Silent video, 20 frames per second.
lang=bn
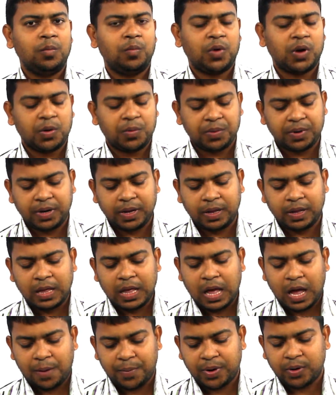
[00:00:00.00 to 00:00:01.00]
মোটামুটি
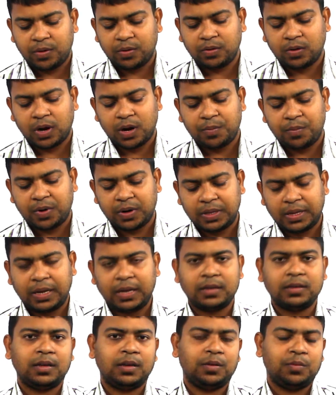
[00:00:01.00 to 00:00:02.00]
আমার নোট করার পর
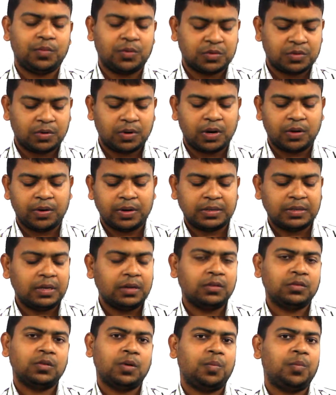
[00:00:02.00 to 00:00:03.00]
থেকে যে প্রশ্নগুলো হয়েছে
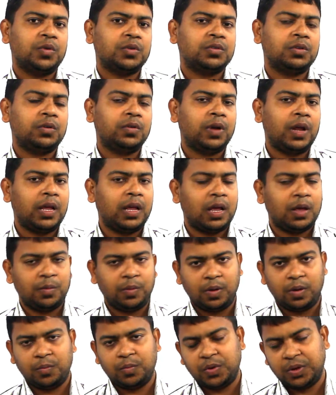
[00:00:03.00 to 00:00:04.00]
সব প্রশ্নগুলাই এই
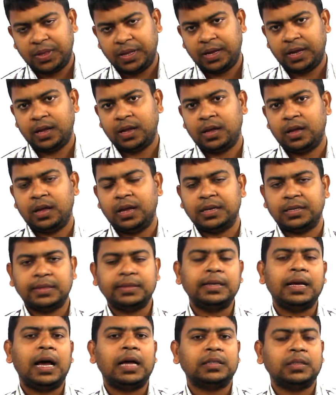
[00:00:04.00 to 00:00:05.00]
বই থেকে
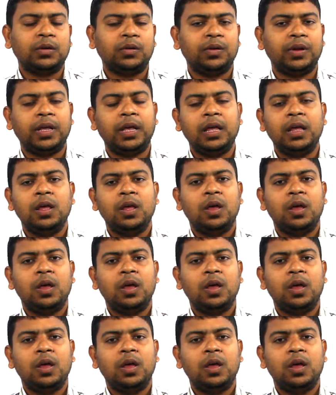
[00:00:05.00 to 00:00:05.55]
এসেছে আশা করি